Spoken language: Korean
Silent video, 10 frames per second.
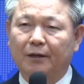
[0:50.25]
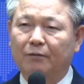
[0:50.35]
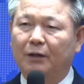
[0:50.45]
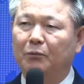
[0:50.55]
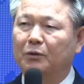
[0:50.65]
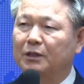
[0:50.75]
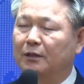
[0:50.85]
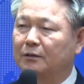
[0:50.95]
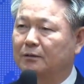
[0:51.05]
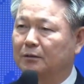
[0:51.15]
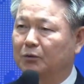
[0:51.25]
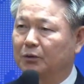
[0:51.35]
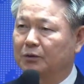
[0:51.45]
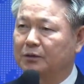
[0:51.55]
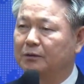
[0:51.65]
화목제를
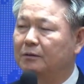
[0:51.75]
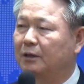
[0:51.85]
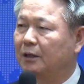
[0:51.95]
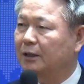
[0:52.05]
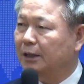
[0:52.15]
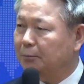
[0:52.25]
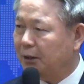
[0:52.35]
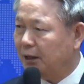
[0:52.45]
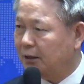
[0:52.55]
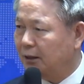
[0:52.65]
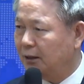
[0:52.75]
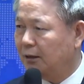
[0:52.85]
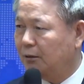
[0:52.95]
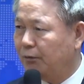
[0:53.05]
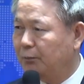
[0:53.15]
드림으로써
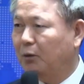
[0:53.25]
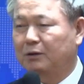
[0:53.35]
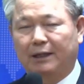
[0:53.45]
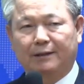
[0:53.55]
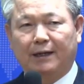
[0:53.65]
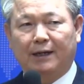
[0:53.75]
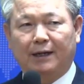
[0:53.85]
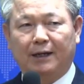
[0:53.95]
예배가 회복됐다.